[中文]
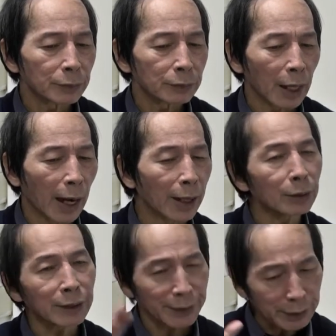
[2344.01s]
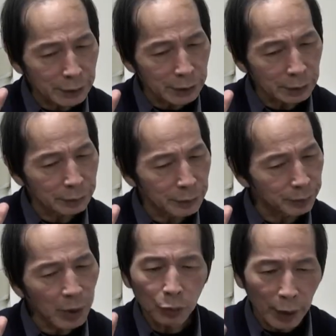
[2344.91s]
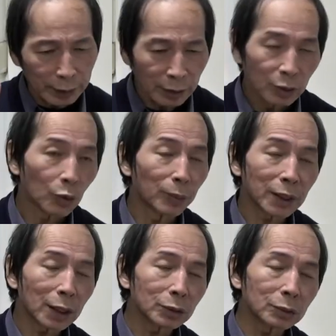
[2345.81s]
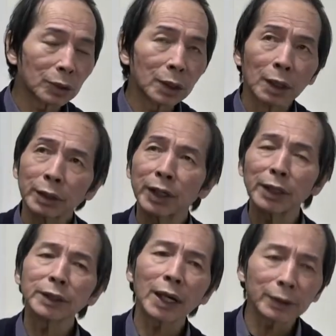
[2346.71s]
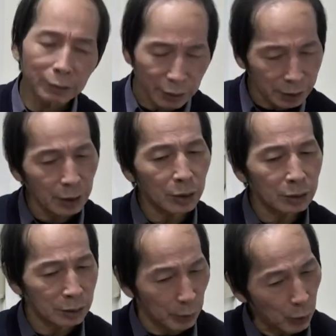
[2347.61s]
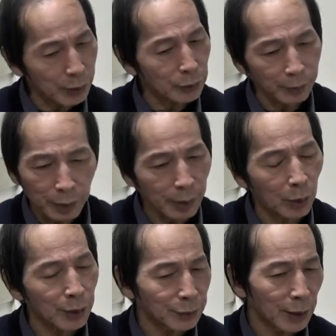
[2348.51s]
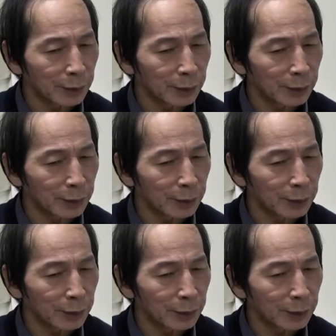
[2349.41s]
他还要讲一时，你不要管。我们刚刚说天上，你这个怎么换算？没办法换算。